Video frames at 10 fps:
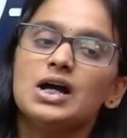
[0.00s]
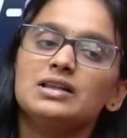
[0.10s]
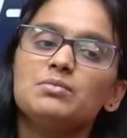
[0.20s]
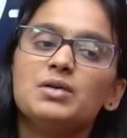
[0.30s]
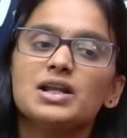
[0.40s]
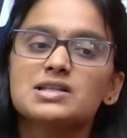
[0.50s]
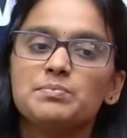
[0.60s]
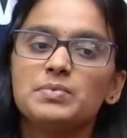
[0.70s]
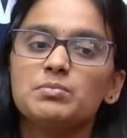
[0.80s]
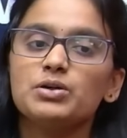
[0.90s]
அதே மாதிரி
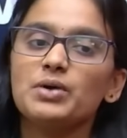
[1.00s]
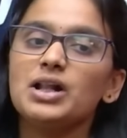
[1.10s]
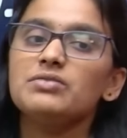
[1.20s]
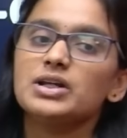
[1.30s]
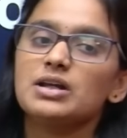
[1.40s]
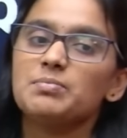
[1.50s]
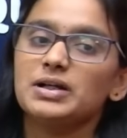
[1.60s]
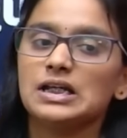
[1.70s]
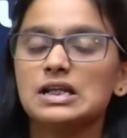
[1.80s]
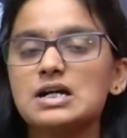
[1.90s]
செப்டம்பர் டுவெல் அன்னைக்கு
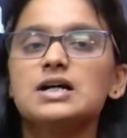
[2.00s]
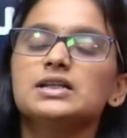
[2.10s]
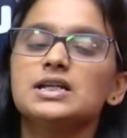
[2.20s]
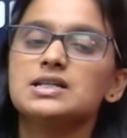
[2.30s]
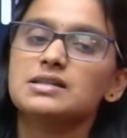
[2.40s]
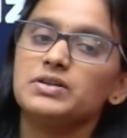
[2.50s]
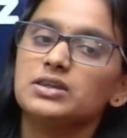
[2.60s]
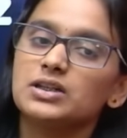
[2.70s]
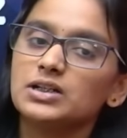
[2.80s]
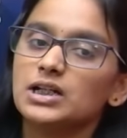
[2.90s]
பார்த்தீங்கன்னா அதே செவன்
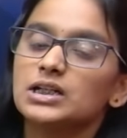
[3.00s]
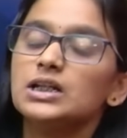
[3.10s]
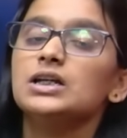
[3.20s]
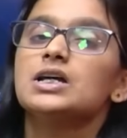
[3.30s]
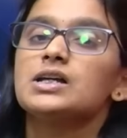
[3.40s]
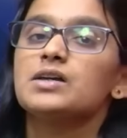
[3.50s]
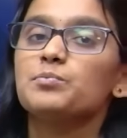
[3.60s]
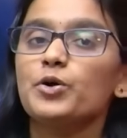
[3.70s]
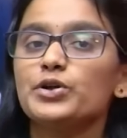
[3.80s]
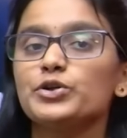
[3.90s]
தேர்ட்டிக்கு
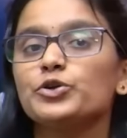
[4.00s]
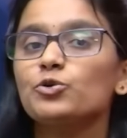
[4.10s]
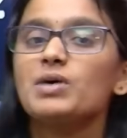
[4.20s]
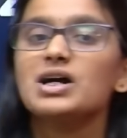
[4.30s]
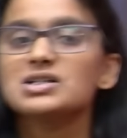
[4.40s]
இம்பார்ட்டன்ட் டூ மார்க்ஸ்